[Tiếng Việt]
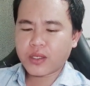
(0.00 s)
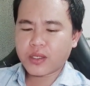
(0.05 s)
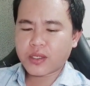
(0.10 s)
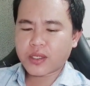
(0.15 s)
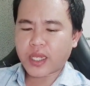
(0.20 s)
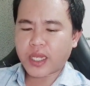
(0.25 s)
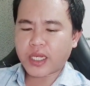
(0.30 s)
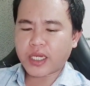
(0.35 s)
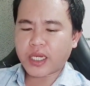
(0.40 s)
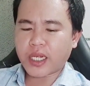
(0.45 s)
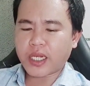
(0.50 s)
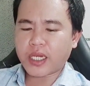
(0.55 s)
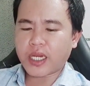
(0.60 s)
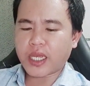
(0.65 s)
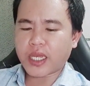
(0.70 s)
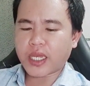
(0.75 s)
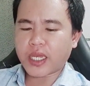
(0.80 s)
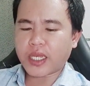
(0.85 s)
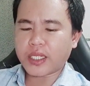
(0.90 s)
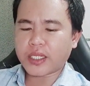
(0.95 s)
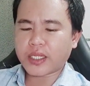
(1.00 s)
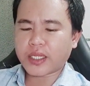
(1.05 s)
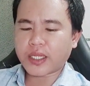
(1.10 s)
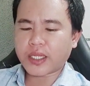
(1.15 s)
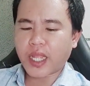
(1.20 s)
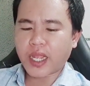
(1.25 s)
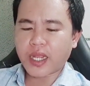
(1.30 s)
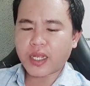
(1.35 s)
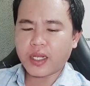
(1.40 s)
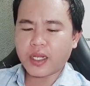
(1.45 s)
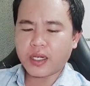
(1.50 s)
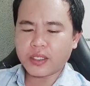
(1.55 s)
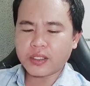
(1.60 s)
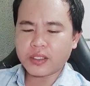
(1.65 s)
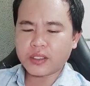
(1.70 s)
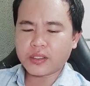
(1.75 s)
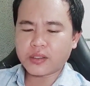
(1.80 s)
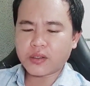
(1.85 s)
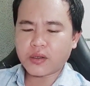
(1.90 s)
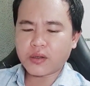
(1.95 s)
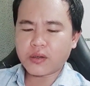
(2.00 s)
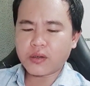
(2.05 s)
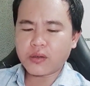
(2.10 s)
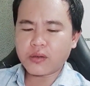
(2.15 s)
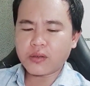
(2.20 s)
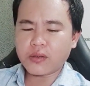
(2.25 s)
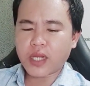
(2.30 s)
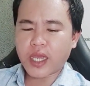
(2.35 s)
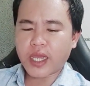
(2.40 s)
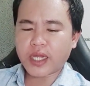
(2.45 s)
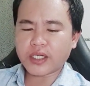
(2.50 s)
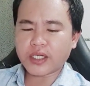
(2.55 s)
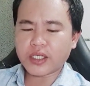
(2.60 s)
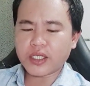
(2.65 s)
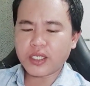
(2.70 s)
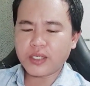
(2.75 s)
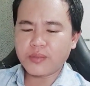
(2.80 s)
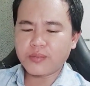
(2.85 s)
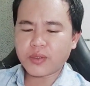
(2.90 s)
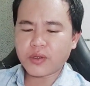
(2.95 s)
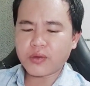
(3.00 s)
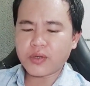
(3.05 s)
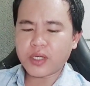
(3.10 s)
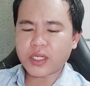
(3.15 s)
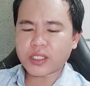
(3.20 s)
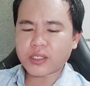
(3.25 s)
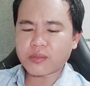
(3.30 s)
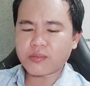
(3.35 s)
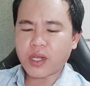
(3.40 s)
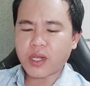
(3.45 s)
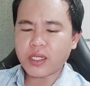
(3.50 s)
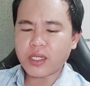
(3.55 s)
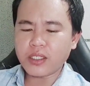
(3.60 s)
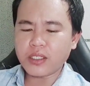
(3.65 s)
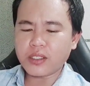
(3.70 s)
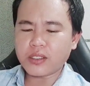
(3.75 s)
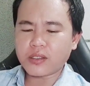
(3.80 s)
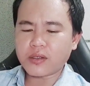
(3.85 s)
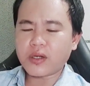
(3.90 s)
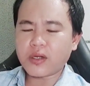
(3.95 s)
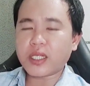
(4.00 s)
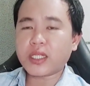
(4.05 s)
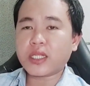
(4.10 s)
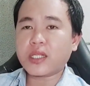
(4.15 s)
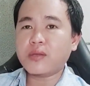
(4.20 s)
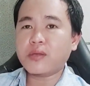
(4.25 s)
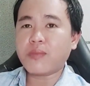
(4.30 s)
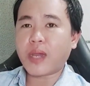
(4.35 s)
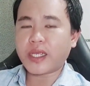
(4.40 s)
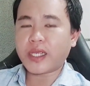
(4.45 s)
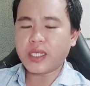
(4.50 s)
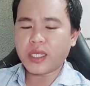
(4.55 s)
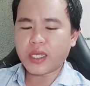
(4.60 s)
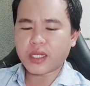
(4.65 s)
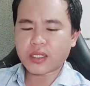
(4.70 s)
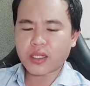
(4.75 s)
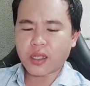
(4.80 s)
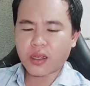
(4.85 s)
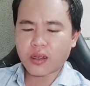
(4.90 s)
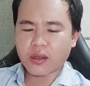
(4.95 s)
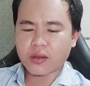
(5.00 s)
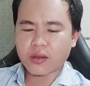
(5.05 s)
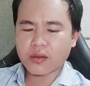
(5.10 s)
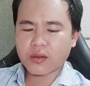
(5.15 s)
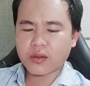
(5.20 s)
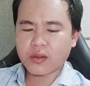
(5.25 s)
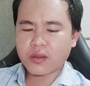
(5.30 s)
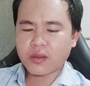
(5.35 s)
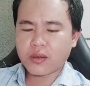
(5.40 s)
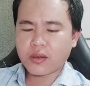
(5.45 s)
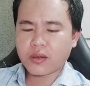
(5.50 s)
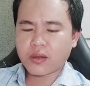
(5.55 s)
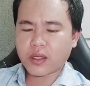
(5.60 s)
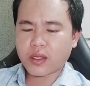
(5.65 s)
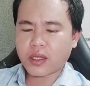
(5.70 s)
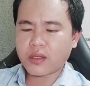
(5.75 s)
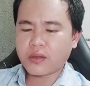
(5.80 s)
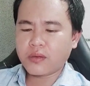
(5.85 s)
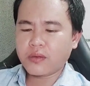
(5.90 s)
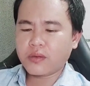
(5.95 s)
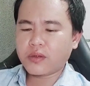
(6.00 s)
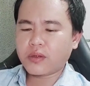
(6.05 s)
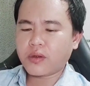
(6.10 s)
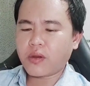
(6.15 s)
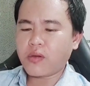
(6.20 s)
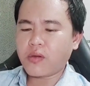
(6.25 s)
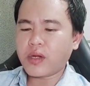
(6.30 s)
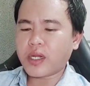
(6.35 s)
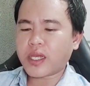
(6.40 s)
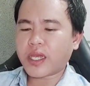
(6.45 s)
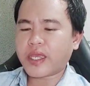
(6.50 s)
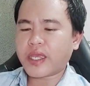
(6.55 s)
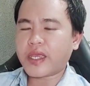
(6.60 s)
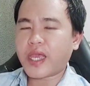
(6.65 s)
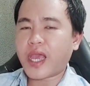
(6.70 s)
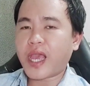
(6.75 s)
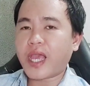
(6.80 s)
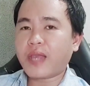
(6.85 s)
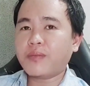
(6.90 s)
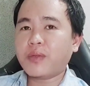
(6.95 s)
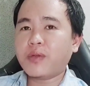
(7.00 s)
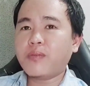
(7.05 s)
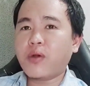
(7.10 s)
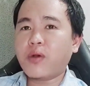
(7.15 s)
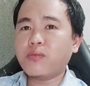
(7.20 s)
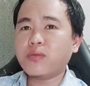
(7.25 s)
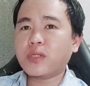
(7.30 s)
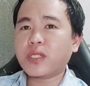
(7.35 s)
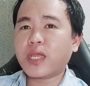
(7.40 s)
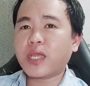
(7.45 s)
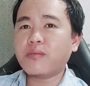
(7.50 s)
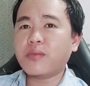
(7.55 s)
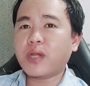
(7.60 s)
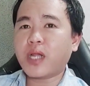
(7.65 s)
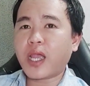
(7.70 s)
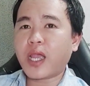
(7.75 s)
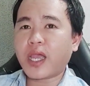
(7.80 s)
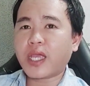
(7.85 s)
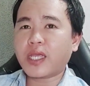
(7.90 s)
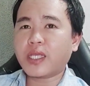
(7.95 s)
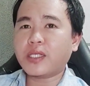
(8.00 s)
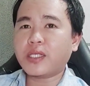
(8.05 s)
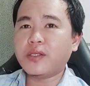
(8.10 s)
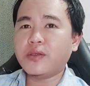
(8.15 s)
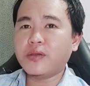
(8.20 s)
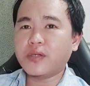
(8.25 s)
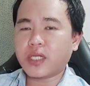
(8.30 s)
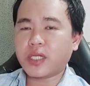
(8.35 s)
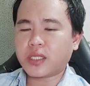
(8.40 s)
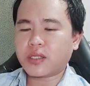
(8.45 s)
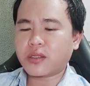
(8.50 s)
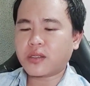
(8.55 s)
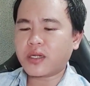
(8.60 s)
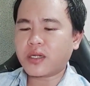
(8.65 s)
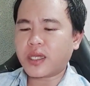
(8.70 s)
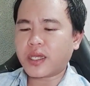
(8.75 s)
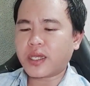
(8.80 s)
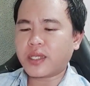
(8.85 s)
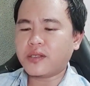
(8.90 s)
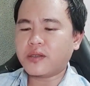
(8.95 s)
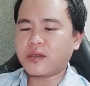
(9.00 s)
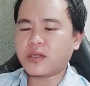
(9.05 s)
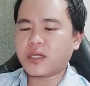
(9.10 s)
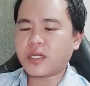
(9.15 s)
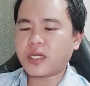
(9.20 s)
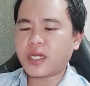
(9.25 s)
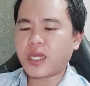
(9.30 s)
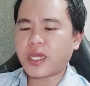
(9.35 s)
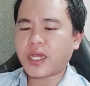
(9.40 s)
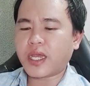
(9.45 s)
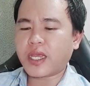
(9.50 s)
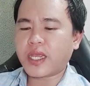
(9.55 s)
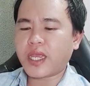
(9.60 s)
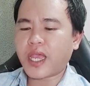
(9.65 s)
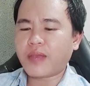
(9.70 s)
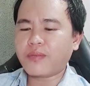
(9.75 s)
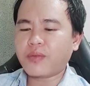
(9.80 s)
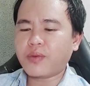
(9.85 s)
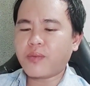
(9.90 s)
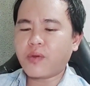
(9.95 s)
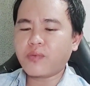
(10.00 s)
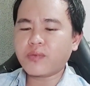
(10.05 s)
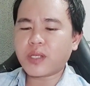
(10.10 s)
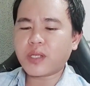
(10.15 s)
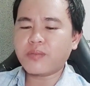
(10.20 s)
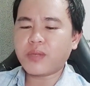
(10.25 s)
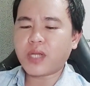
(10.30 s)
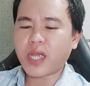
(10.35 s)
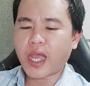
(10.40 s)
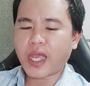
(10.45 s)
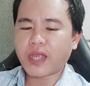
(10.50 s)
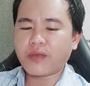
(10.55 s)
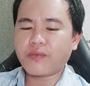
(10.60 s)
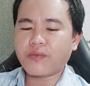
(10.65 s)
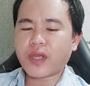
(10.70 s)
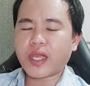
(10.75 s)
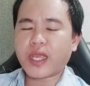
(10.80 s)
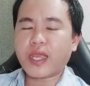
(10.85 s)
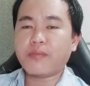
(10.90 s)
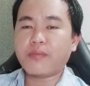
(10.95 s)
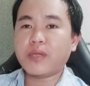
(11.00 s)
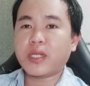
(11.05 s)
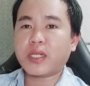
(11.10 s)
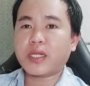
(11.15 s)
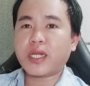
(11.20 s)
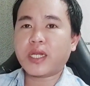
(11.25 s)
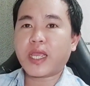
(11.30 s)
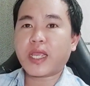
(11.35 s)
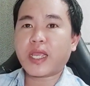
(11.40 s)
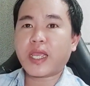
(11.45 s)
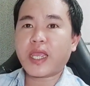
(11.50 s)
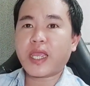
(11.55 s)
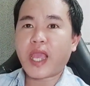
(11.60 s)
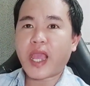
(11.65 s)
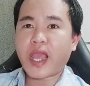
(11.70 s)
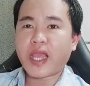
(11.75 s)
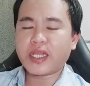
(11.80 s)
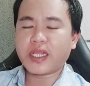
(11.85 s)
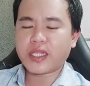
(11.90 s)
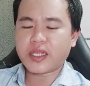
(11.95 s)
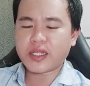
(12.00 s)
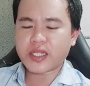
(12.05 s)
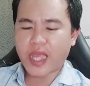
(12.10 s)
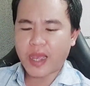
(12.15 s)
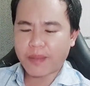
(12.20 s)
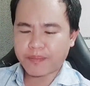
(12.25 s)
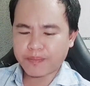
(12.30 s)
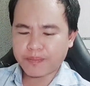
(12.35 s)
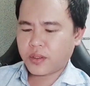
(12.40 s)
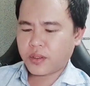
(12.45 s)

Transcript: ngày này là ngày tăng hợi nó là hành kim nó là trực bới nó là thứ bảy hàng tuần à, nó là ngày 24 tháng 12 dương lịch tức là ngày dương lịch là ngày 24 tháng 12 và ngày âm lịch là ngày 2 tháng chạp